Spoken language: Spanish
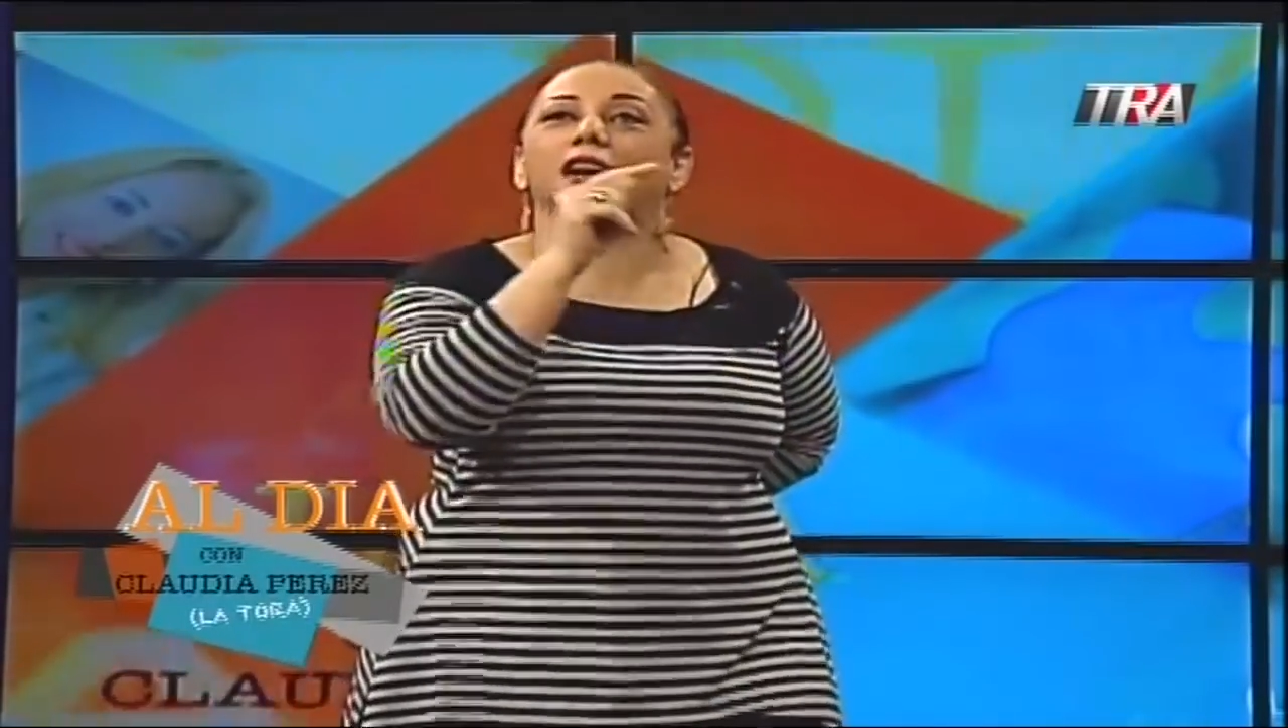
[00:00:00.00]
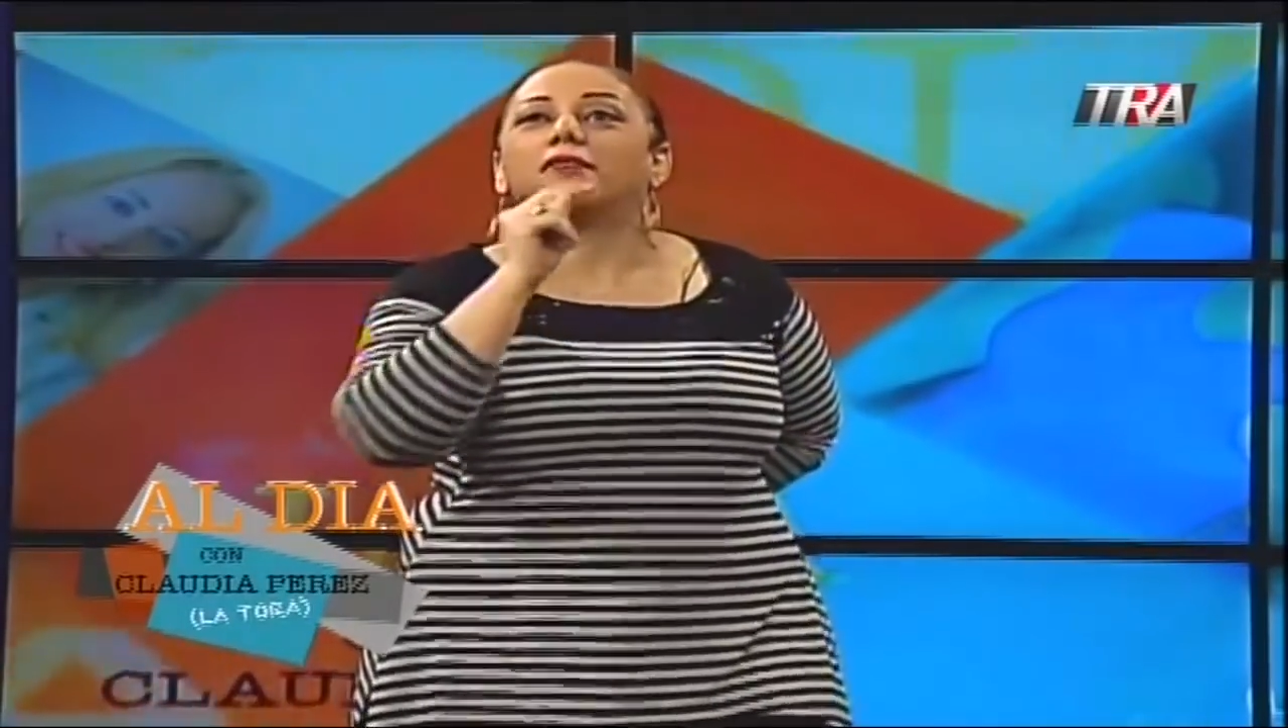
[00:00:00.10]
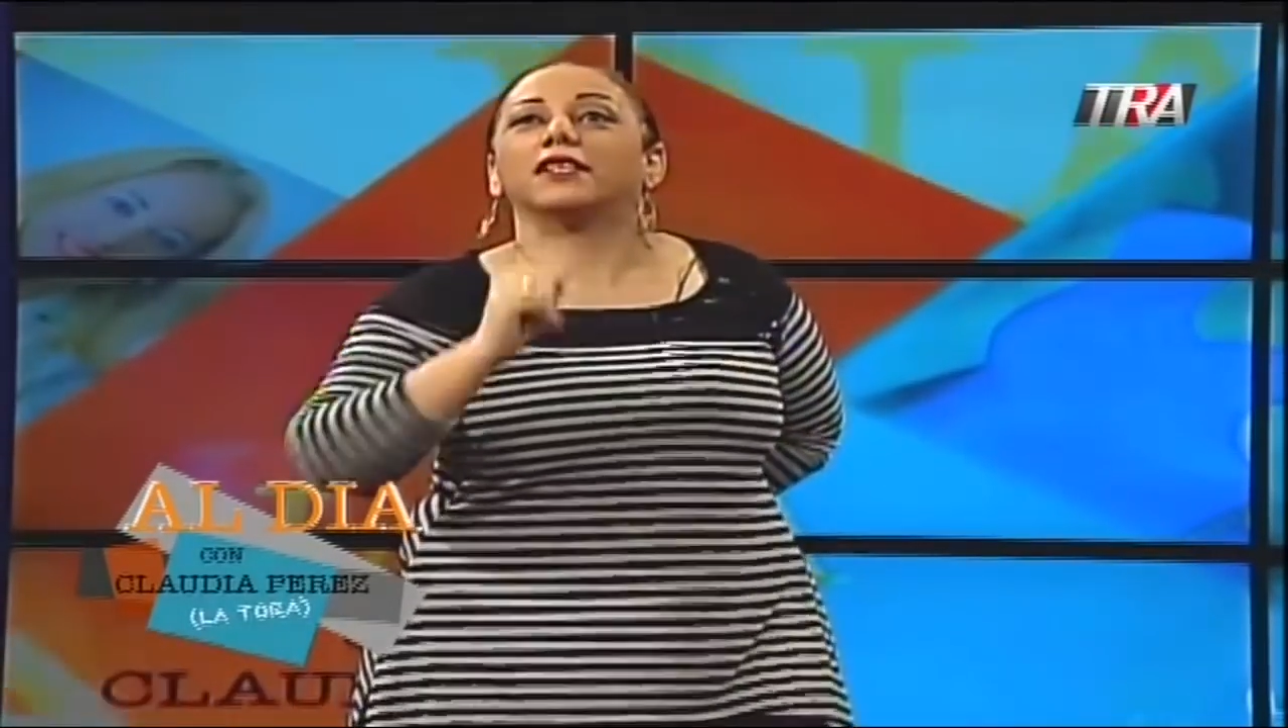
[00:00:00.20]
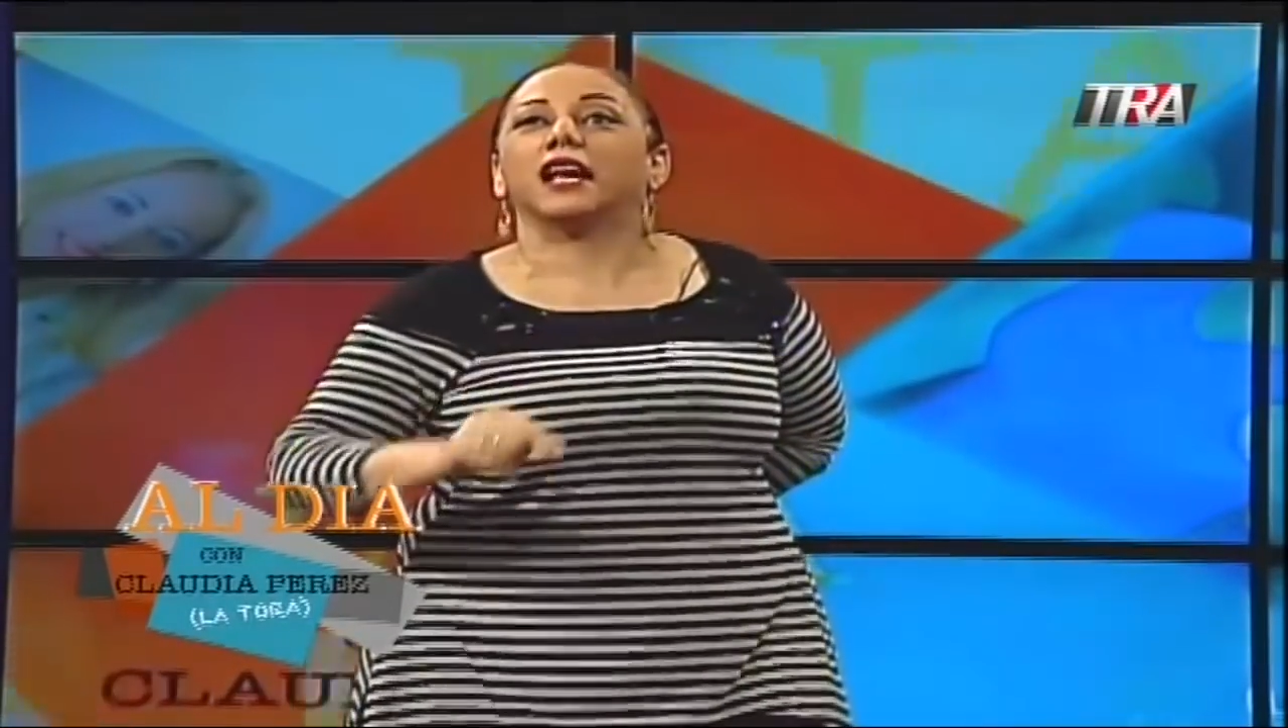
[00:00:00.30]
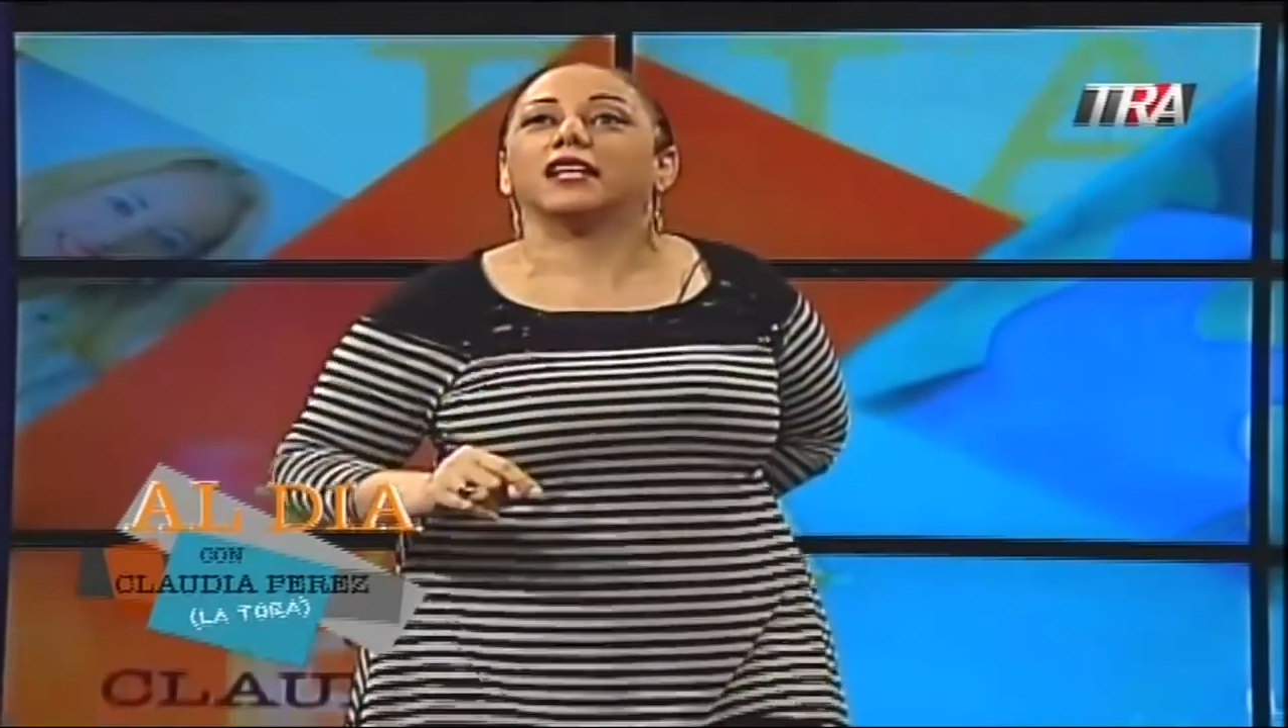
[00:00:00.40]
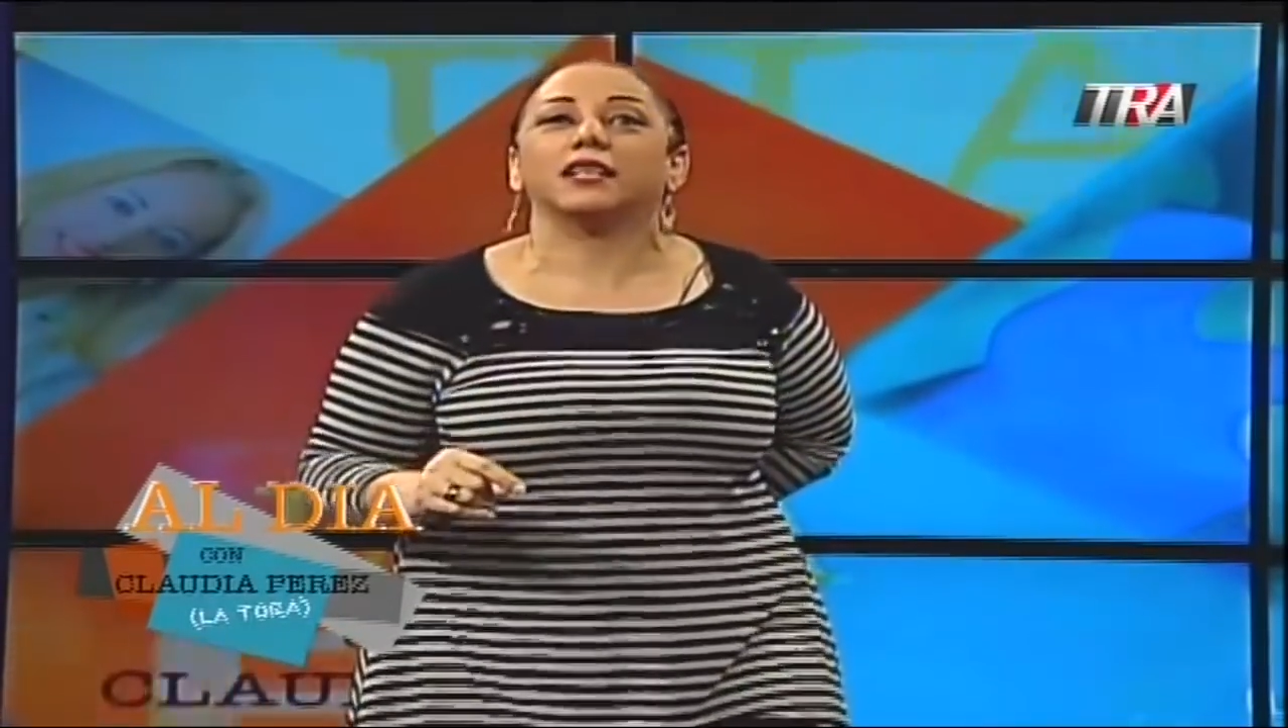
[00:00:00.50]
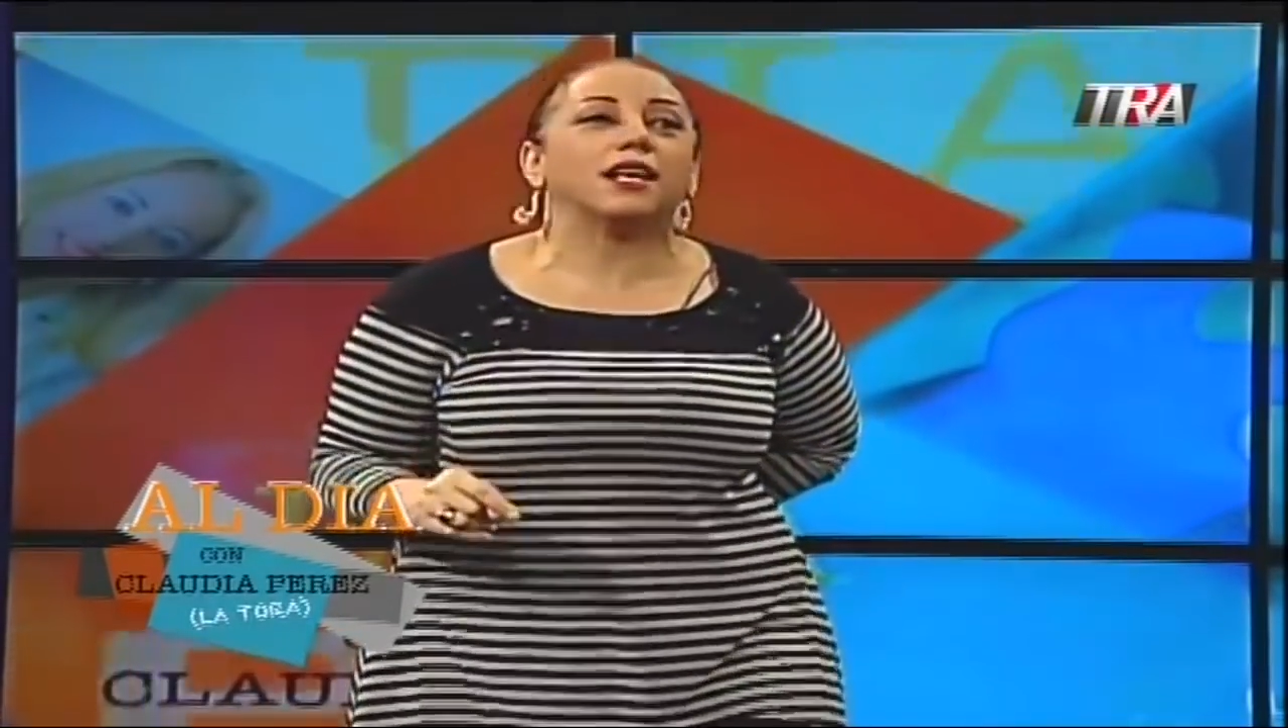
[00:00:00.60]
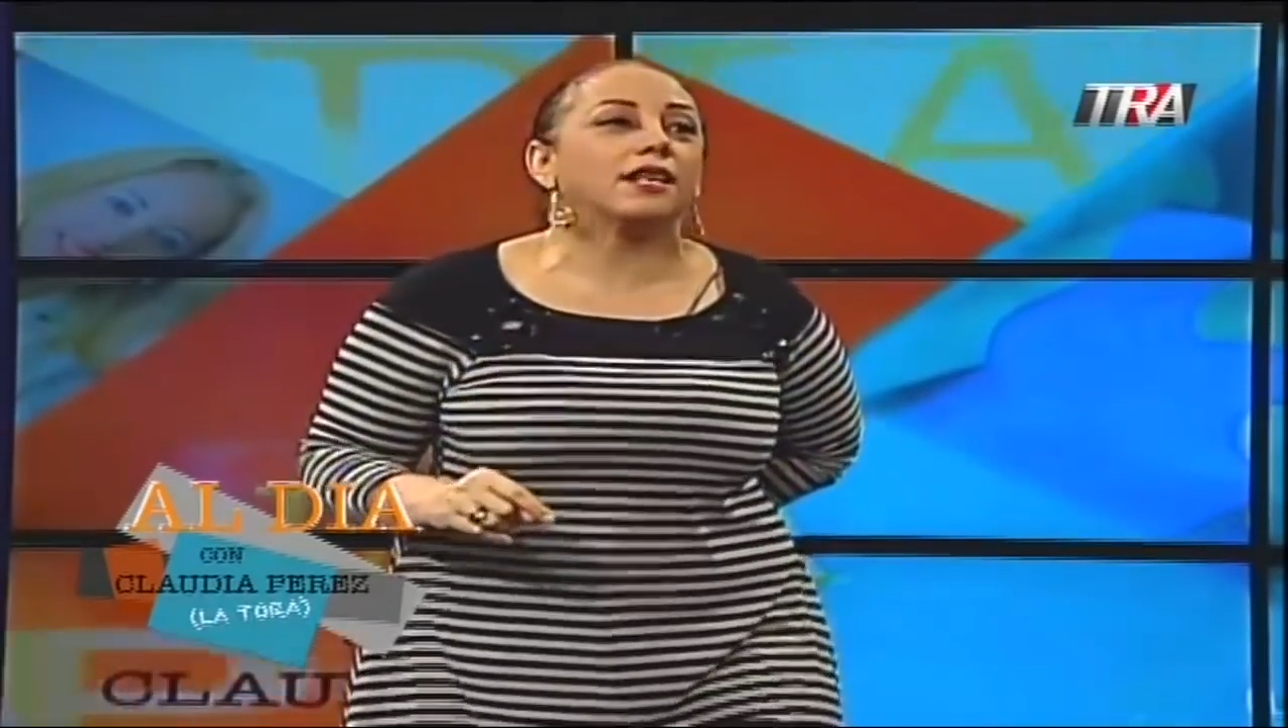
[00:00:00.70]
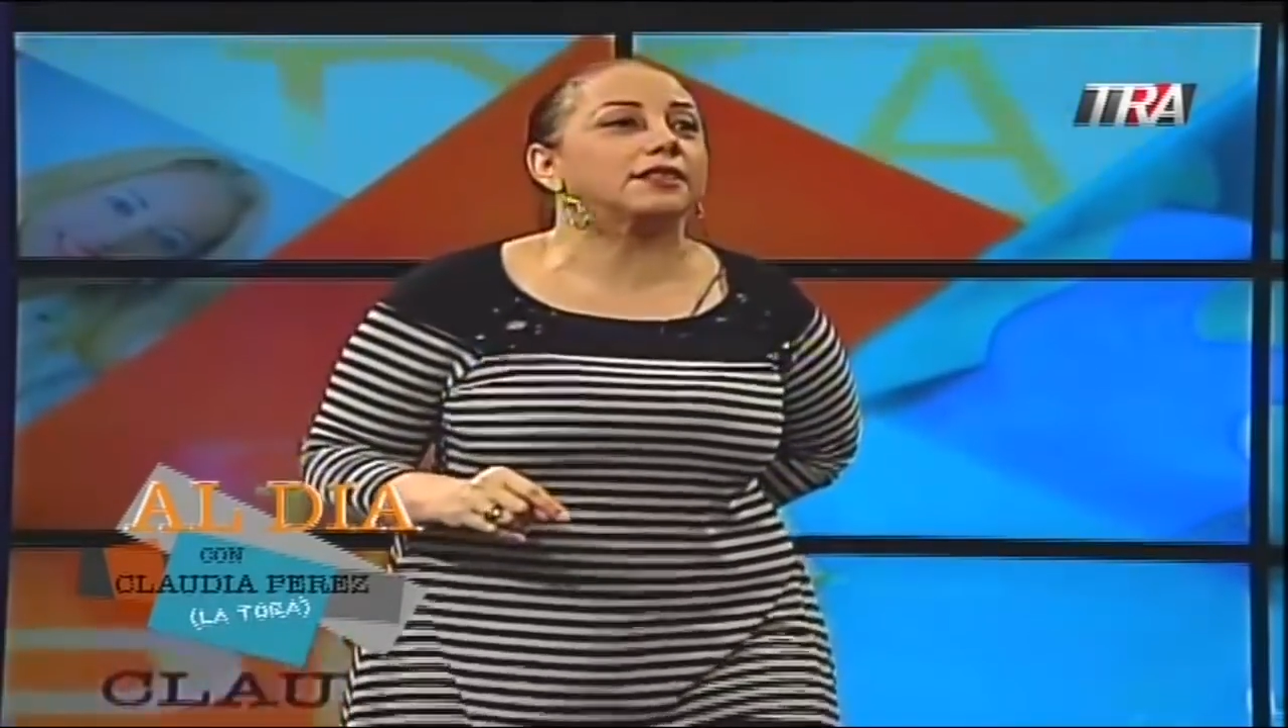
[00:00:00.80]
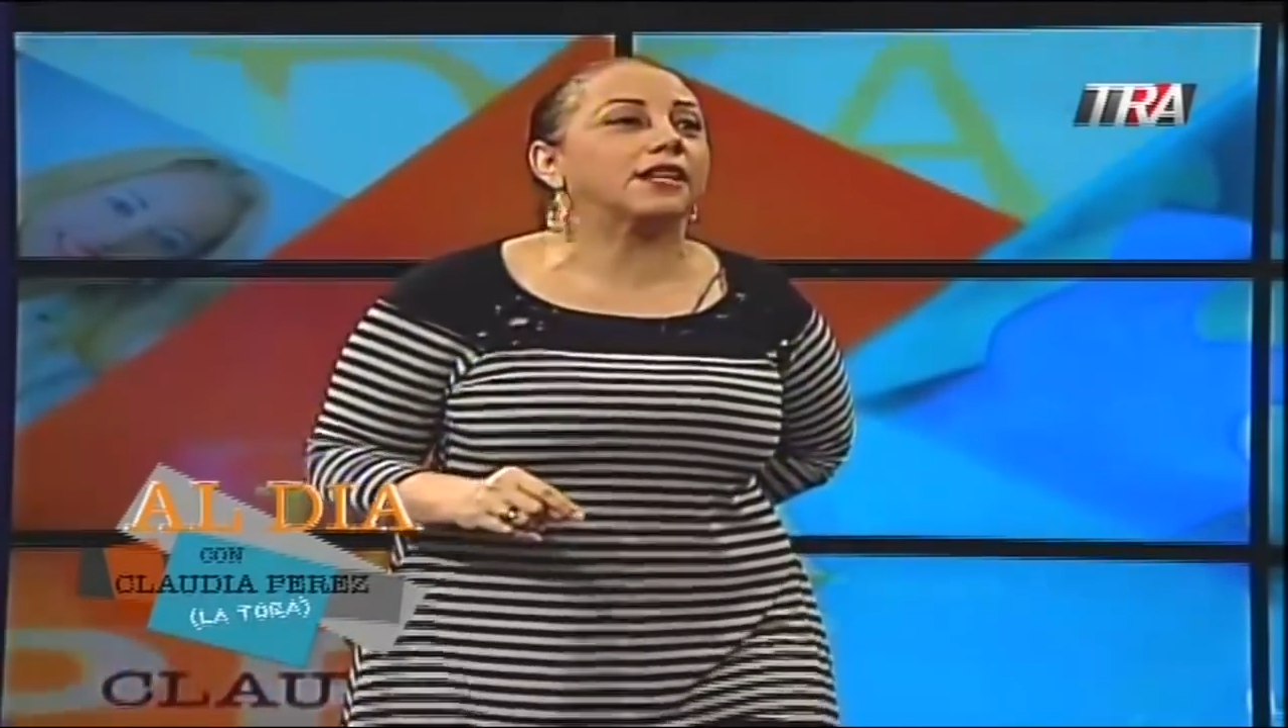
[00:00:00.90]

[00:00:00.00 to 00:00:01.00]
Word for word: esas evita linda